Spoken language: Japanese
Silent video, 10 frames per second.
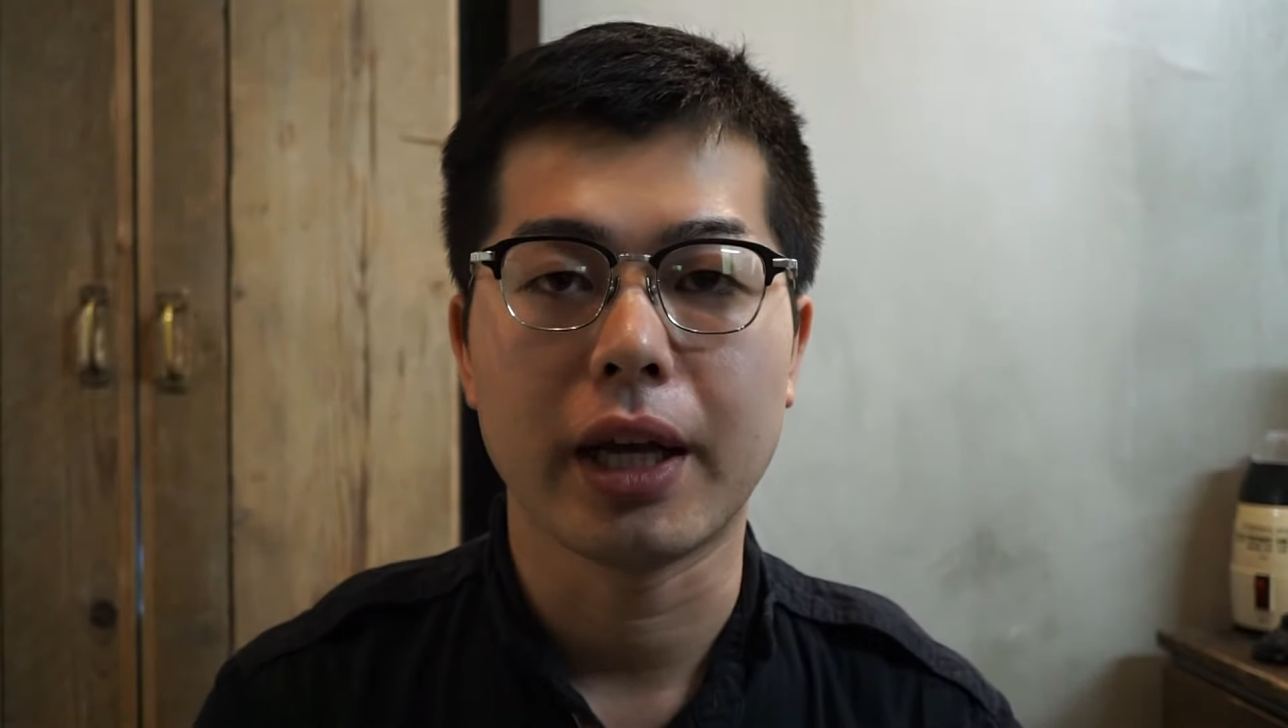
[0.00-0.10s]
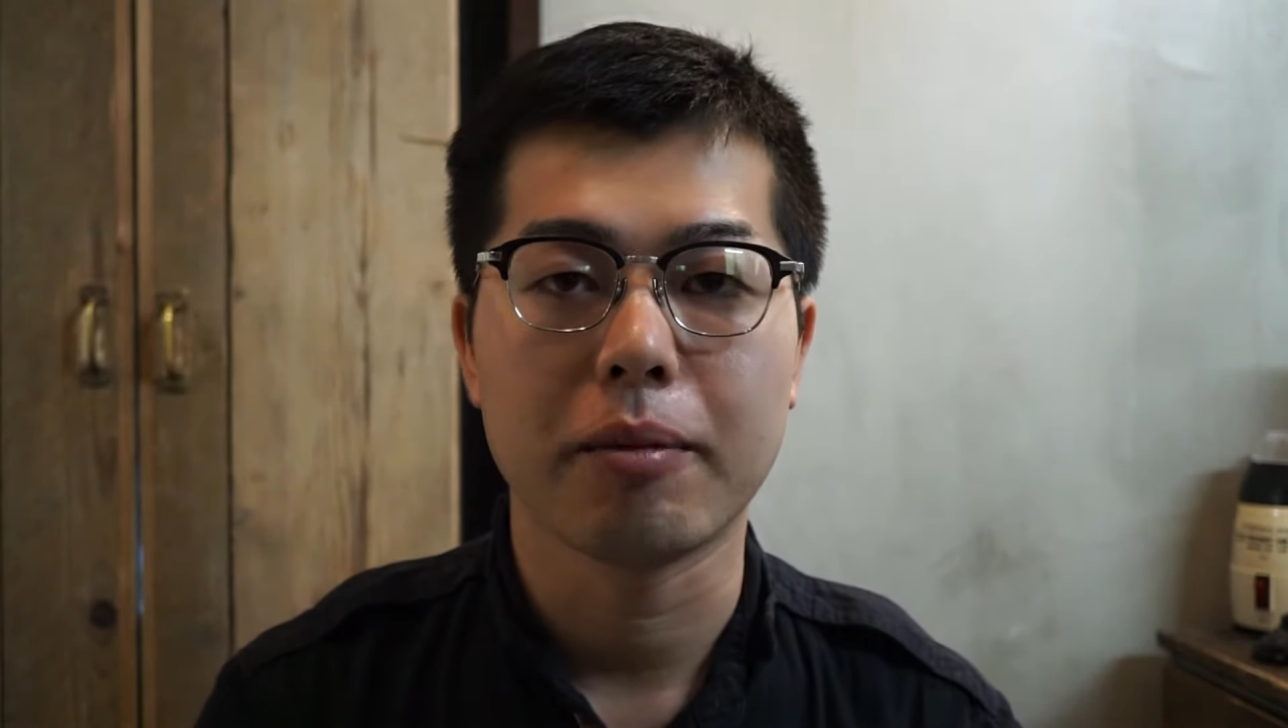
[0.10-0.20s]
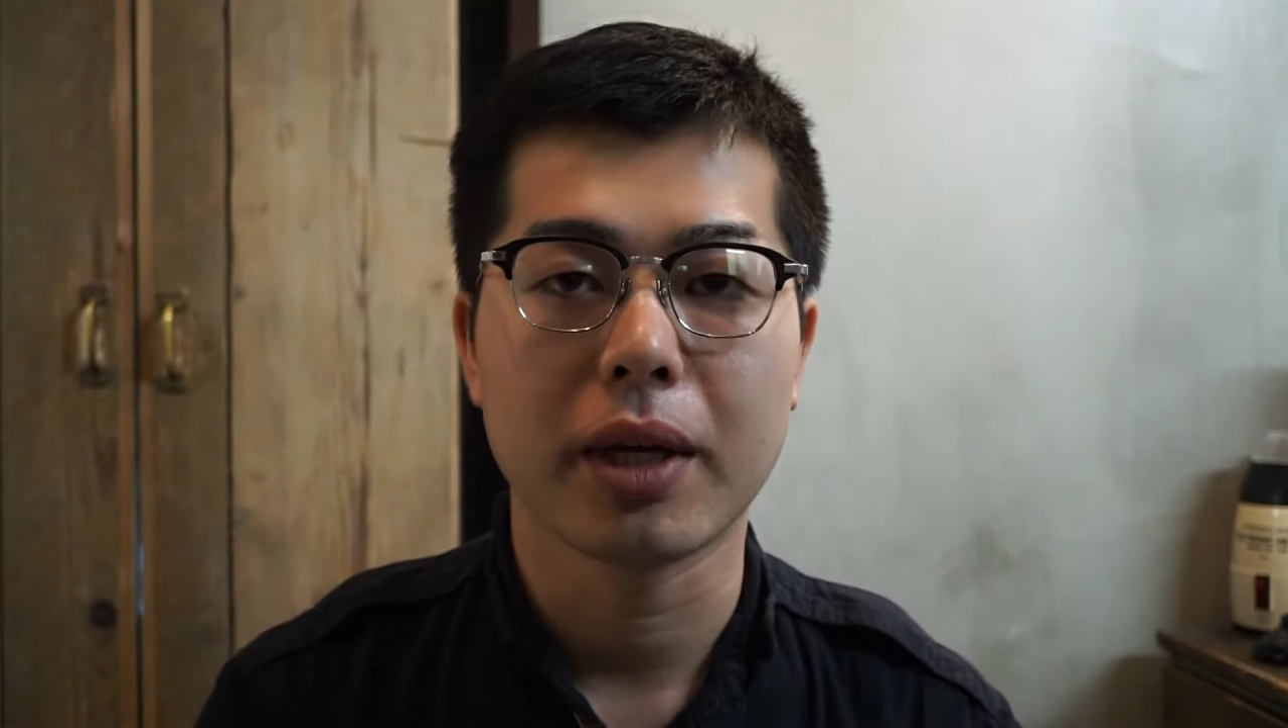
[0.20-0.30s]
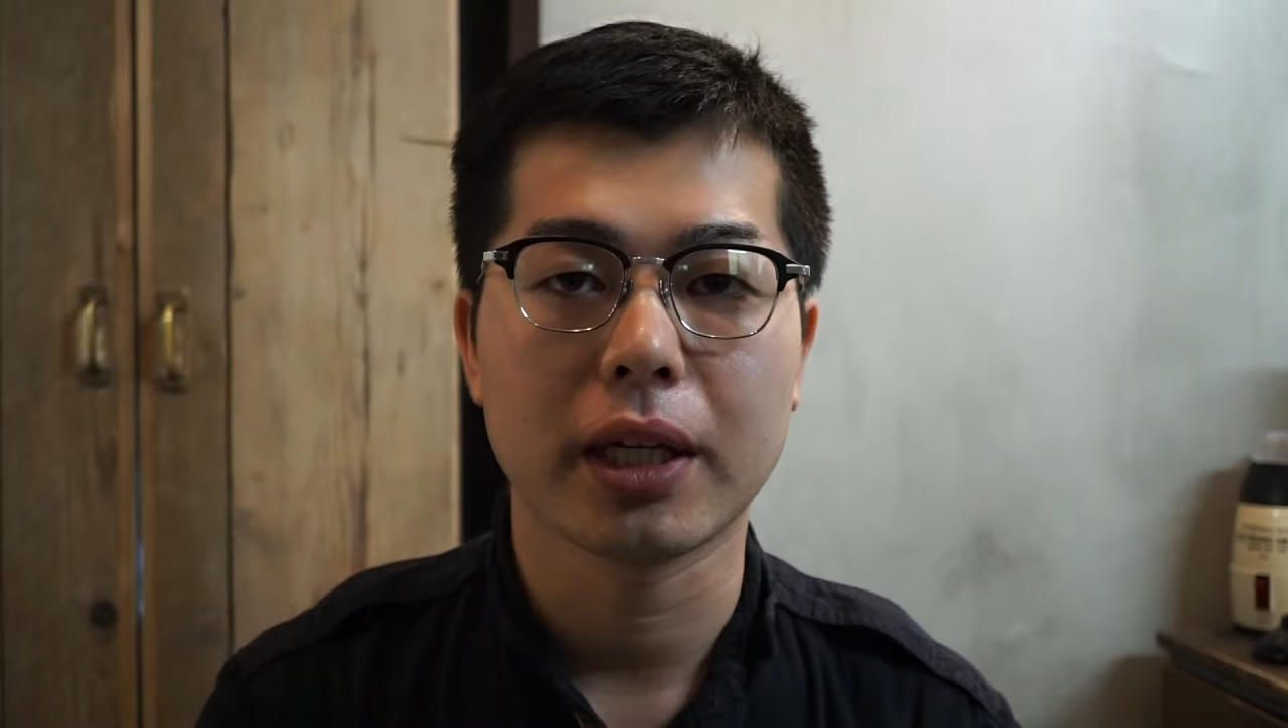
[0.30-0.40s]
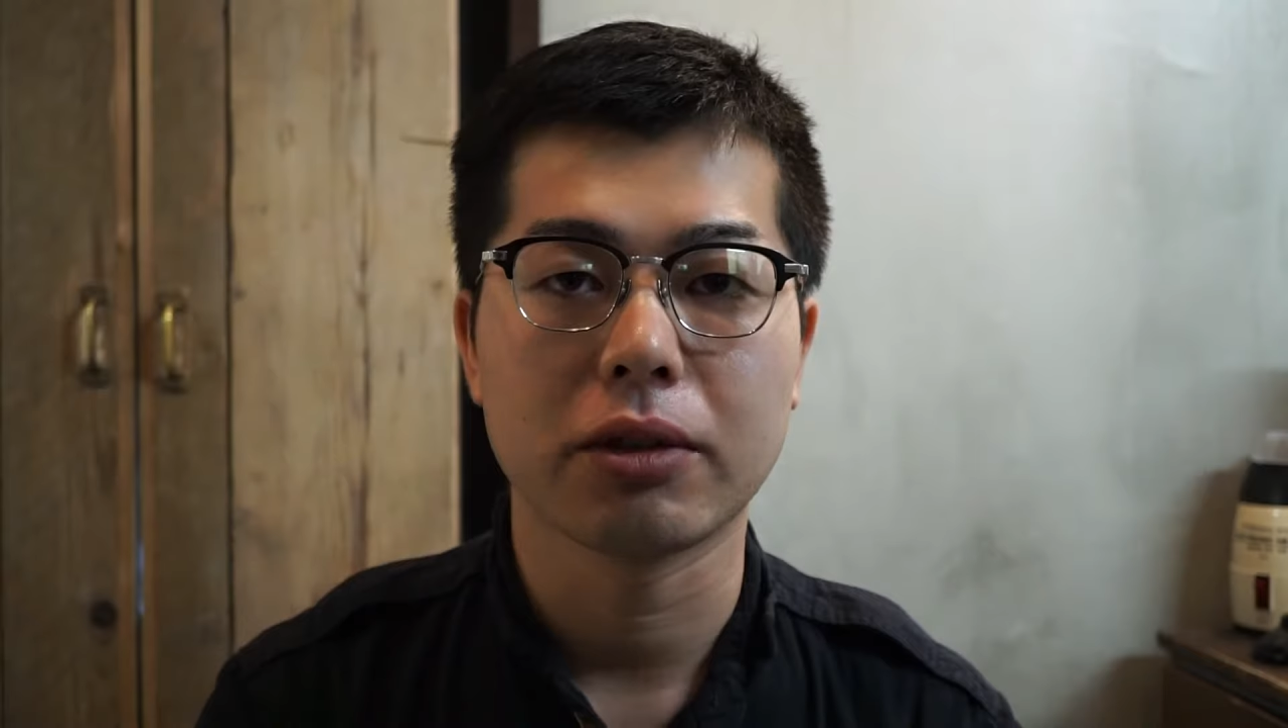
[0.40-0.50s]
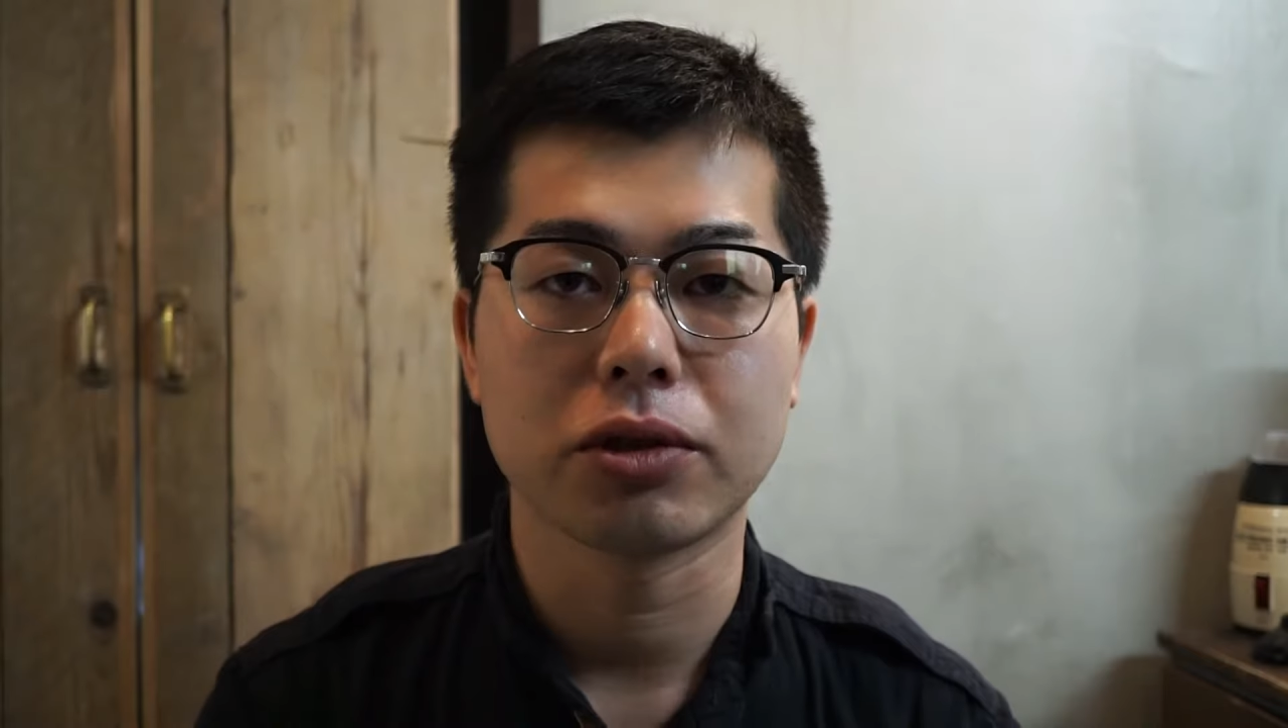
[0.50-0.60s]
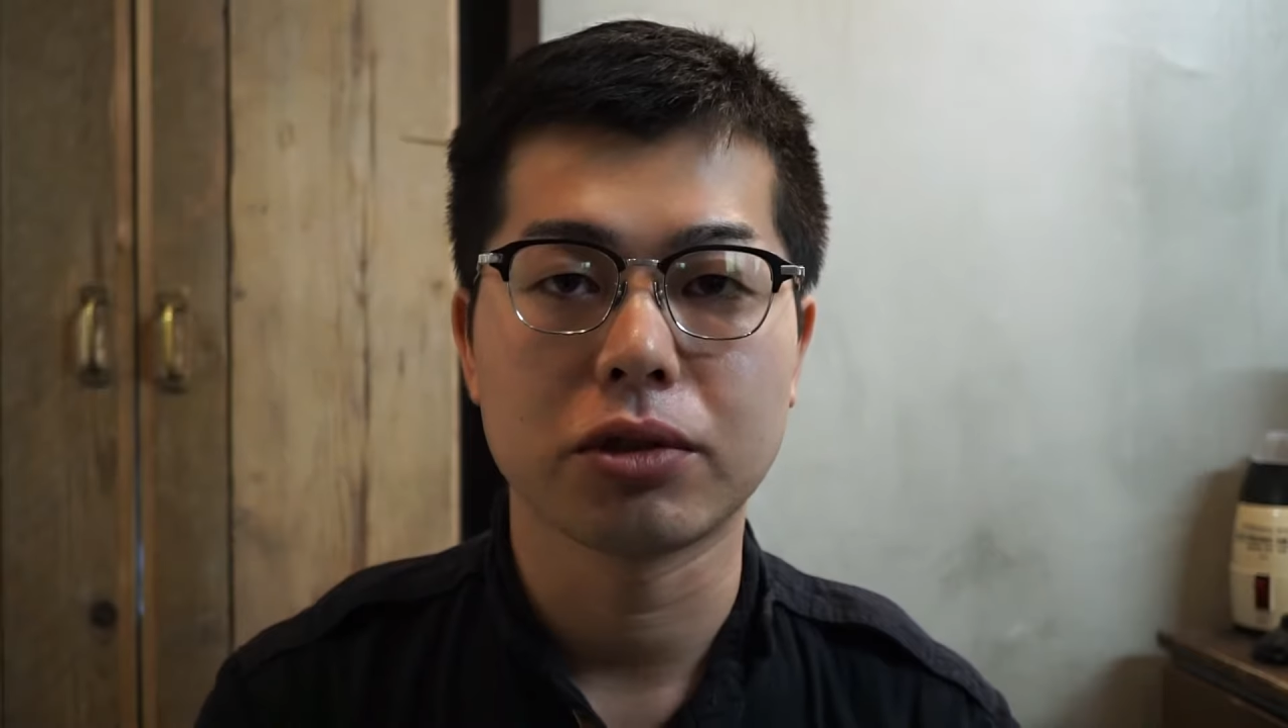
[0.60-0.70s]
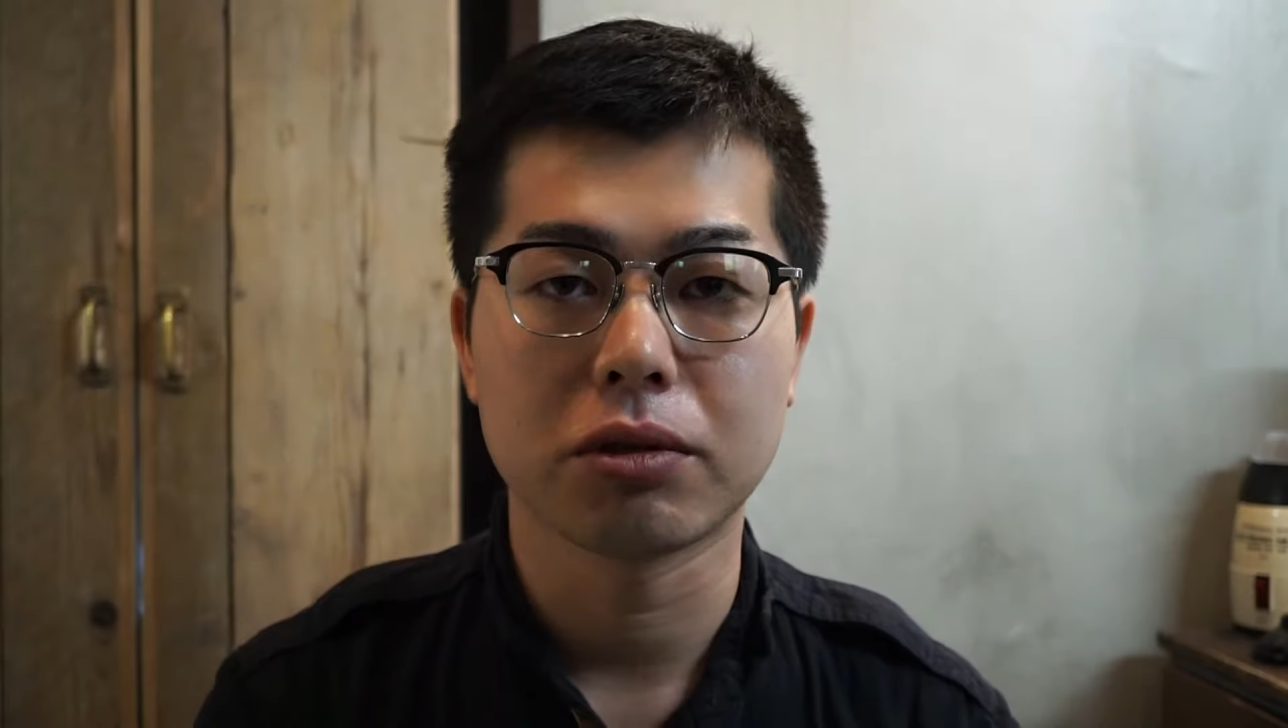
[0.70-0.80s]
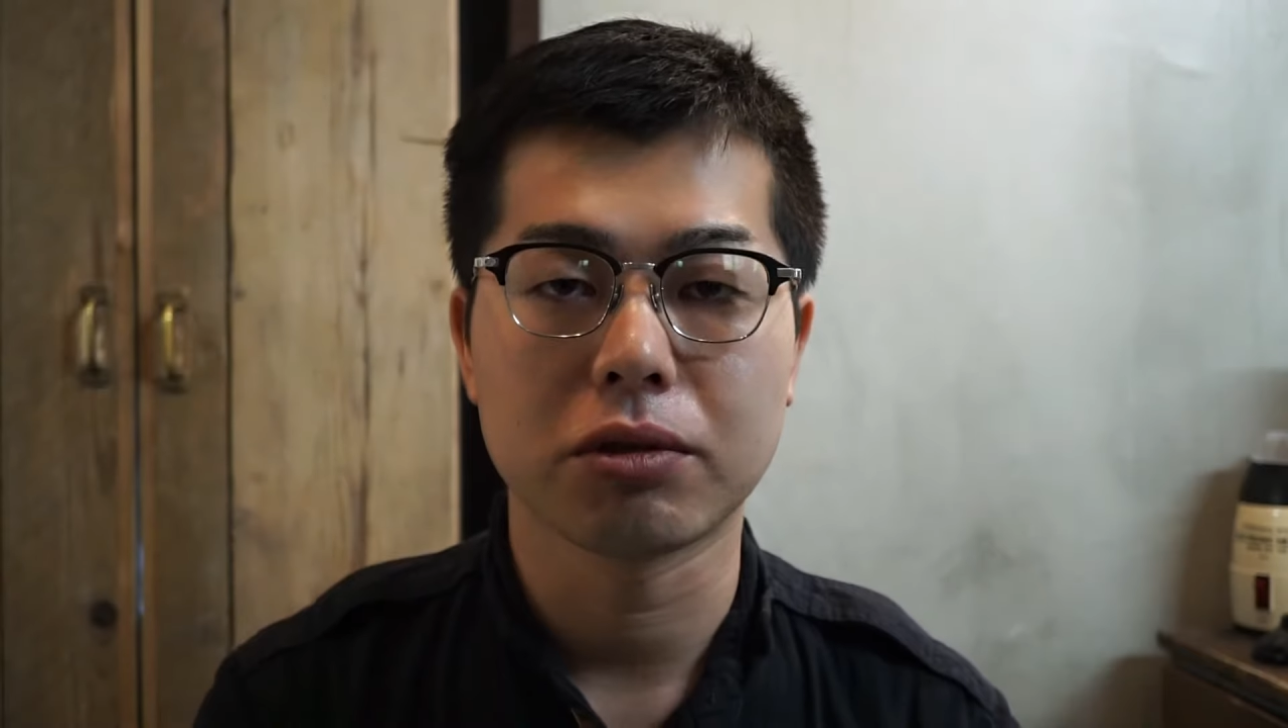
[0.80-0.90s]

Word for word: メガネの中古